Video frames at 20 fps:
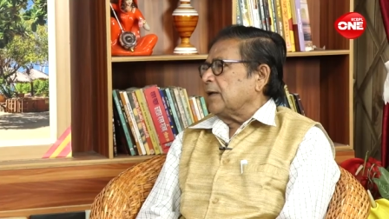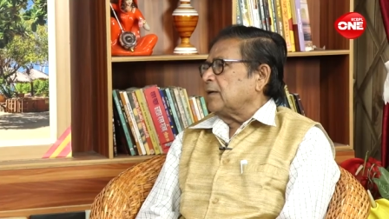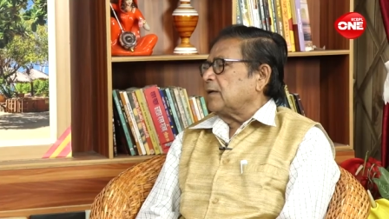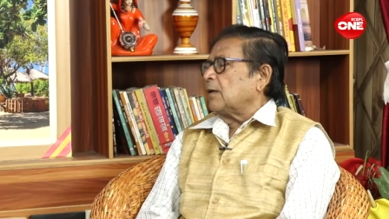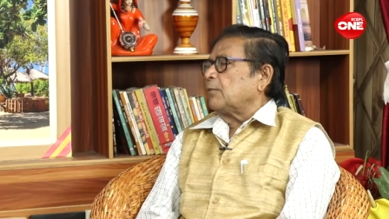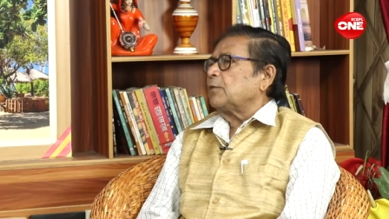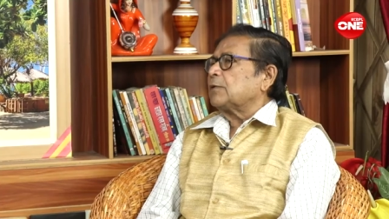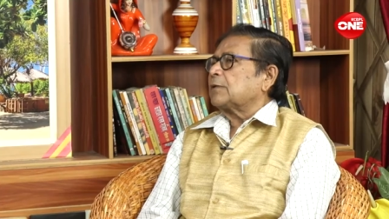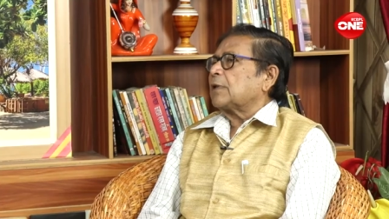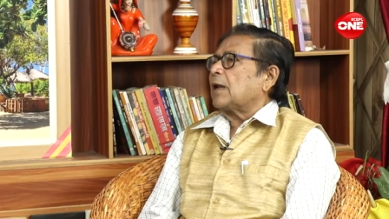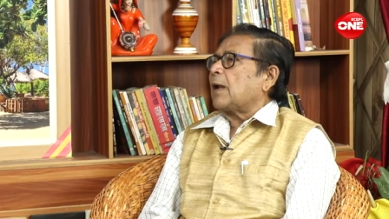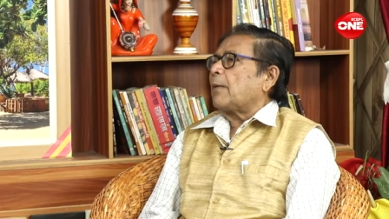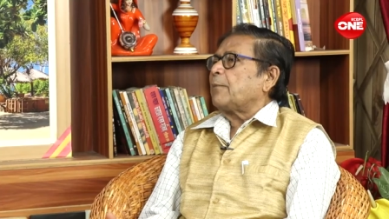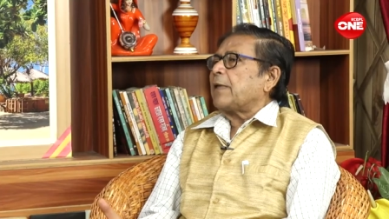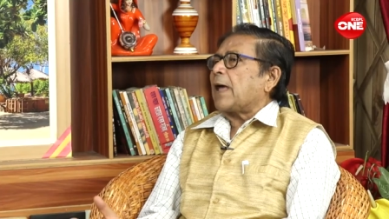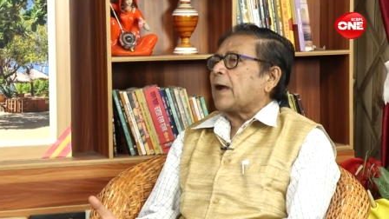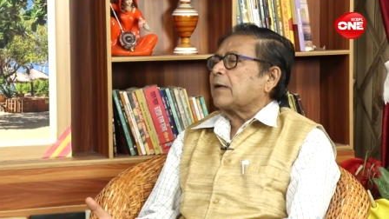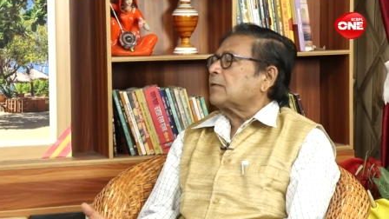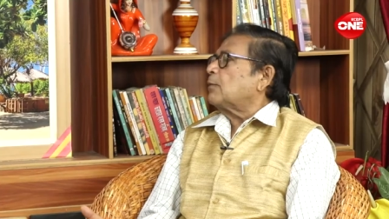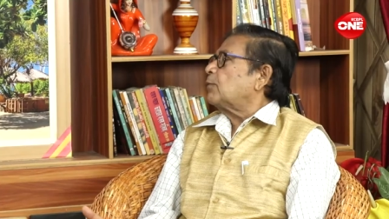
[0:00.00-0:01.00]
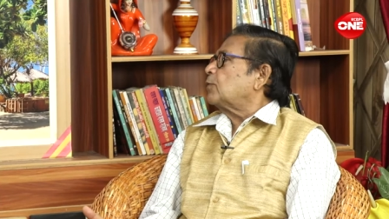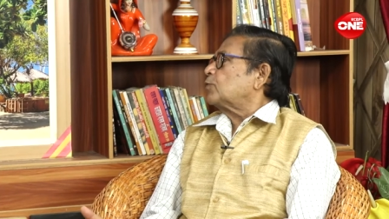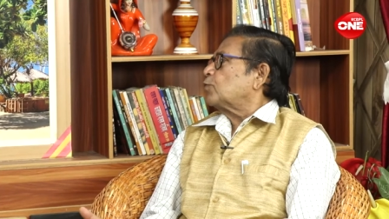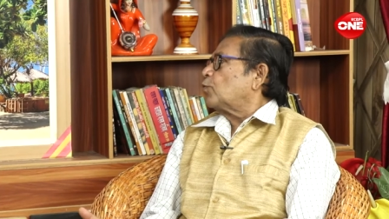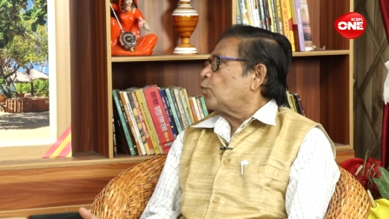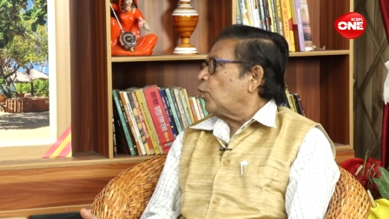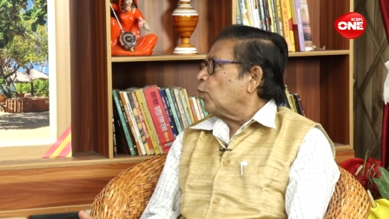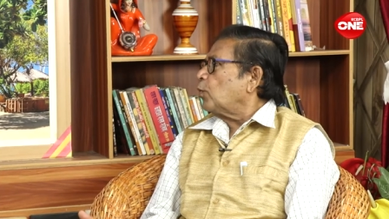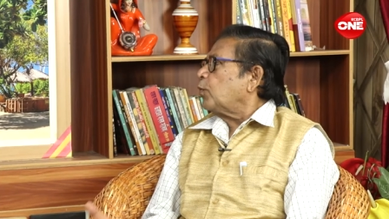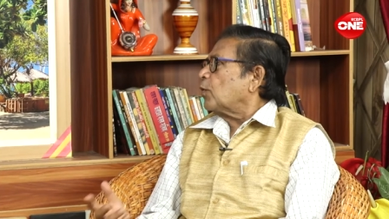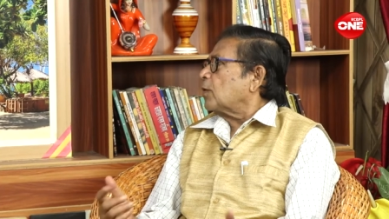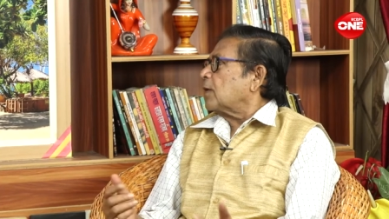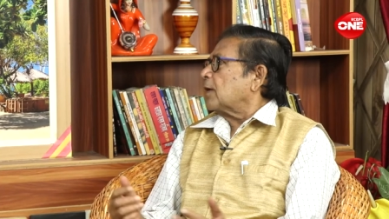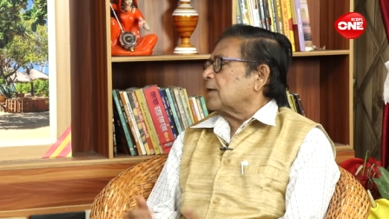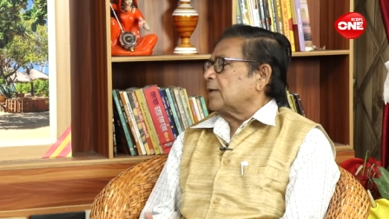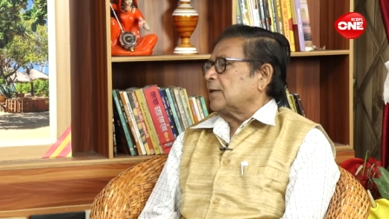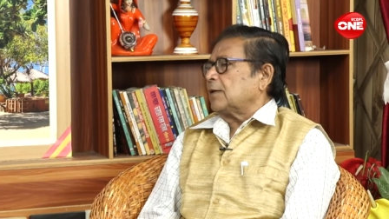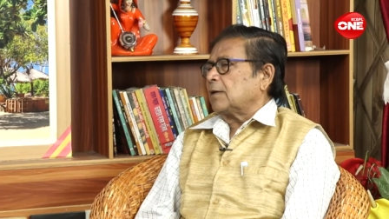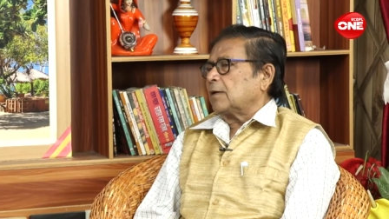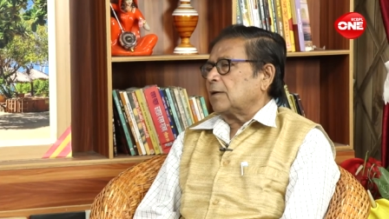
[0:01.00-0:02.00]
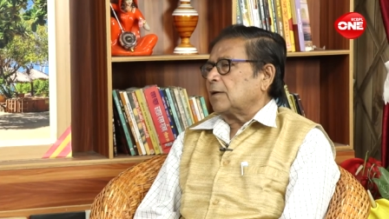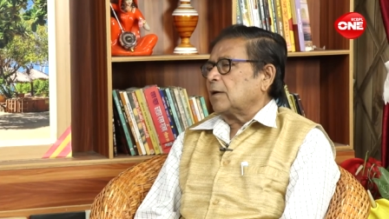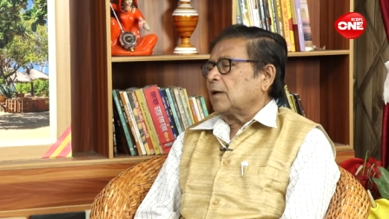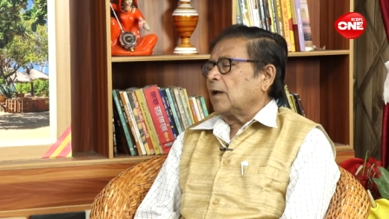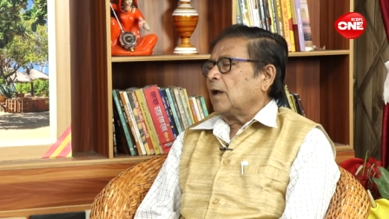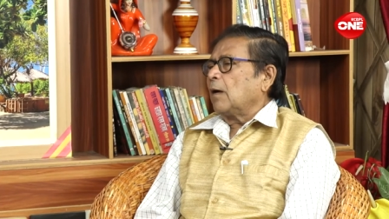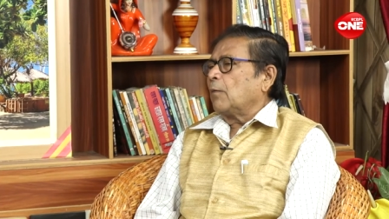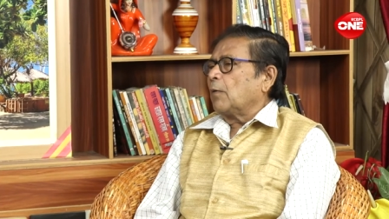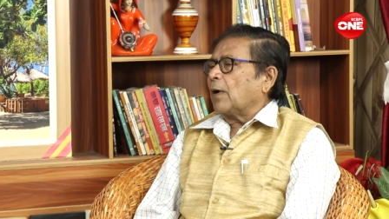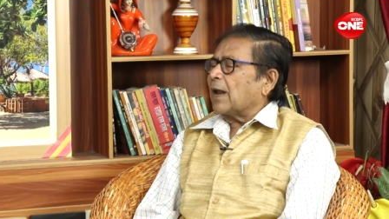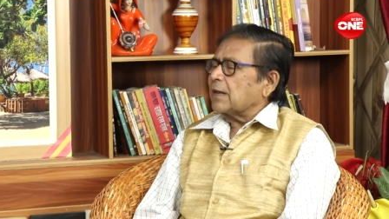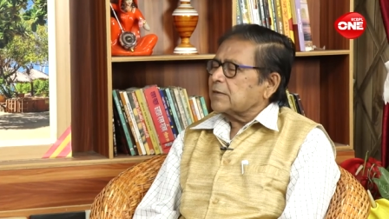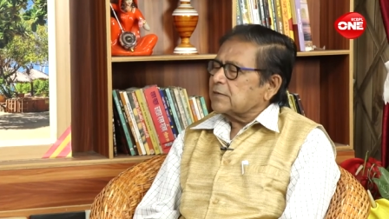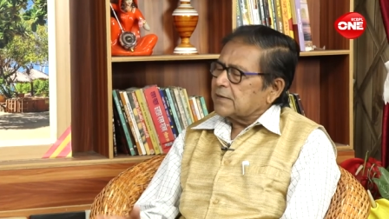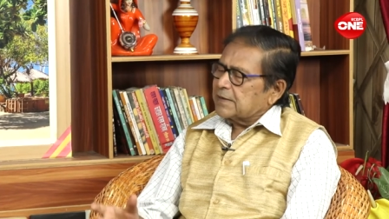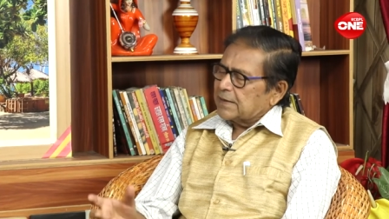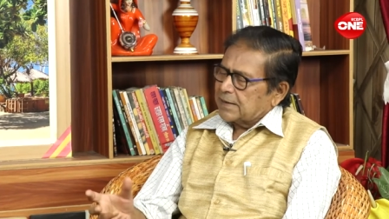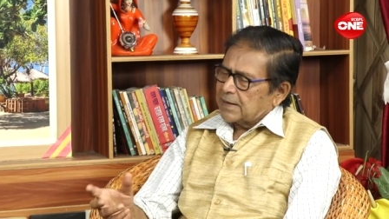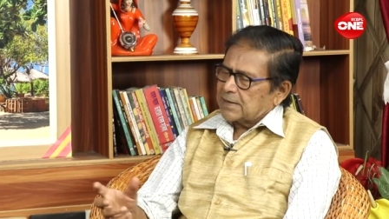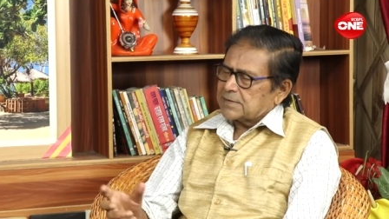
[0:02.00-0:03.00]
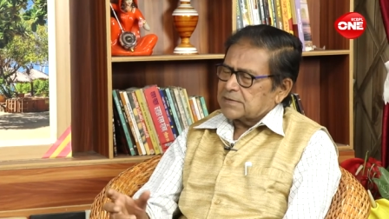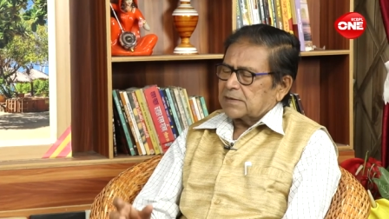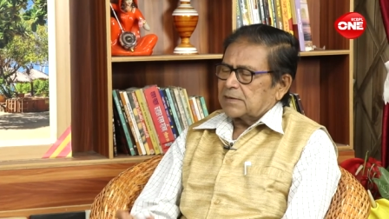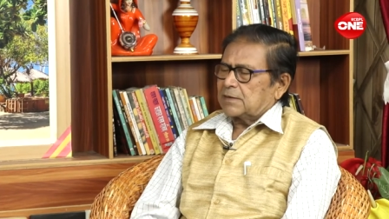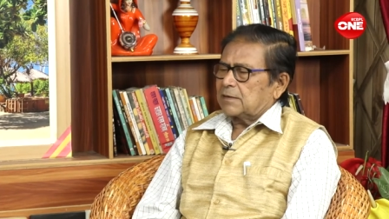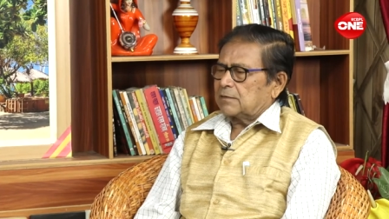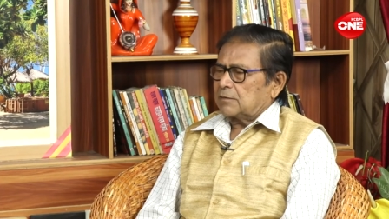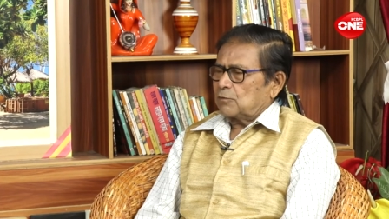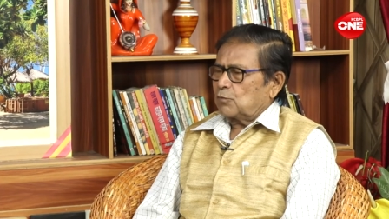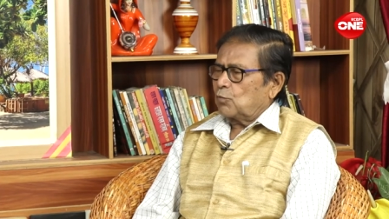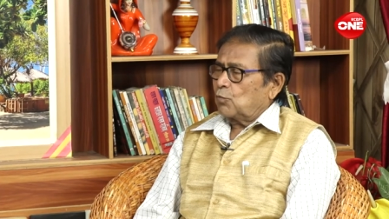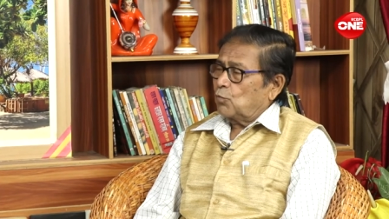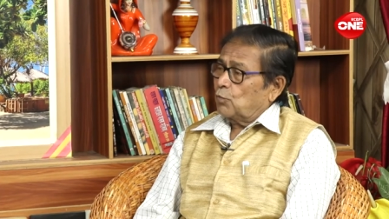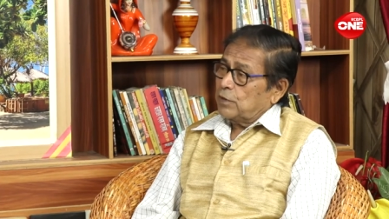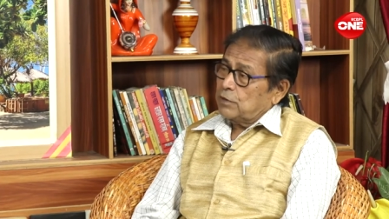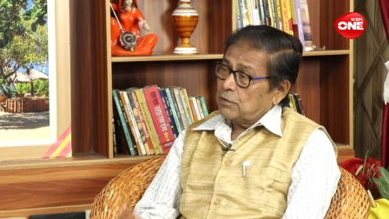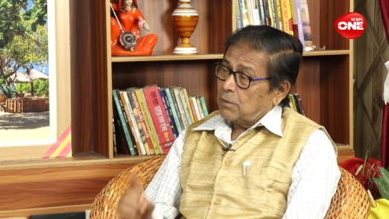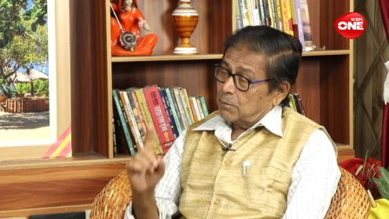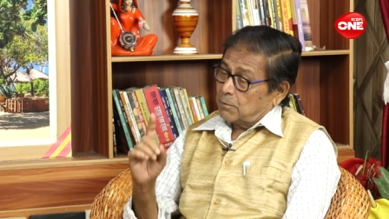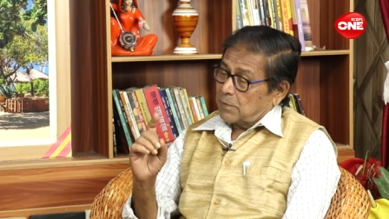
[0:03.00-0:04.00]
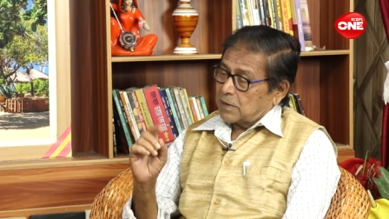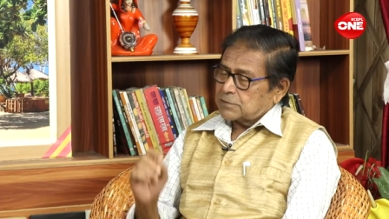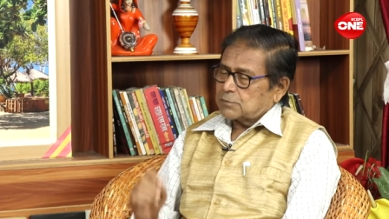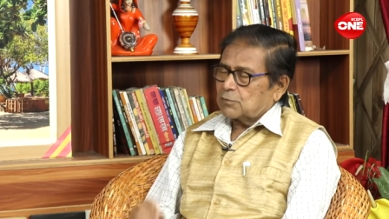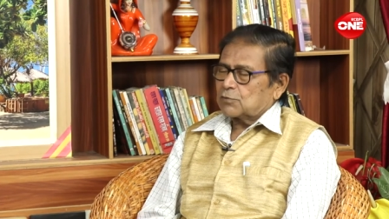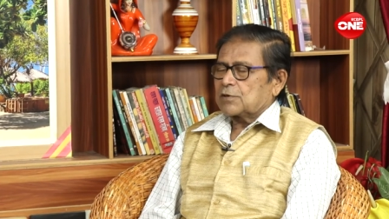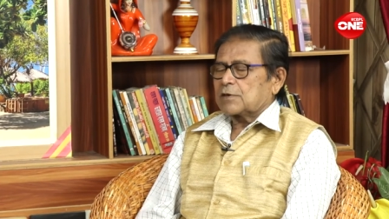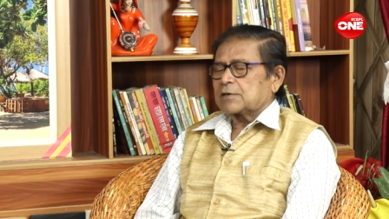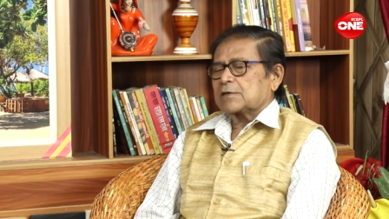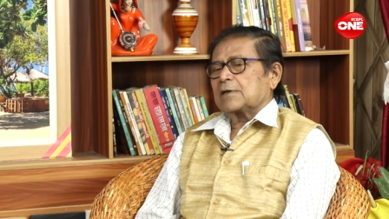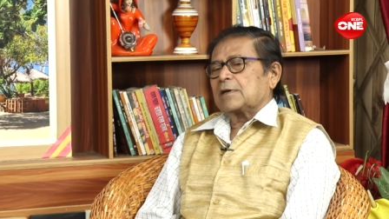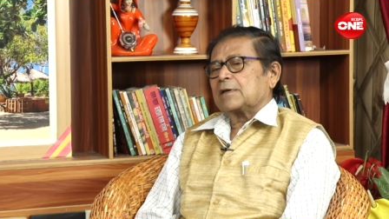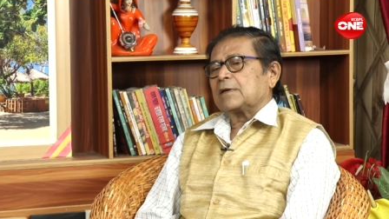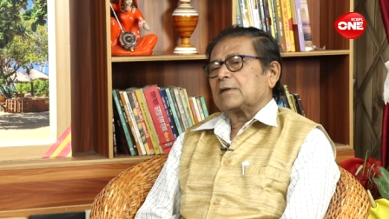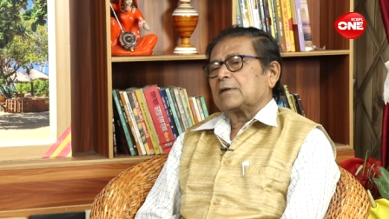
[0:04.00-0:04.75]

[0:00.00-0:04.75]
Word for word: আমি তাহলে আমি একটা মাস করবোটা কি বলে আচ্ছা ঠিক আছে উনি আমার মাস্টারমশাই ছিলেন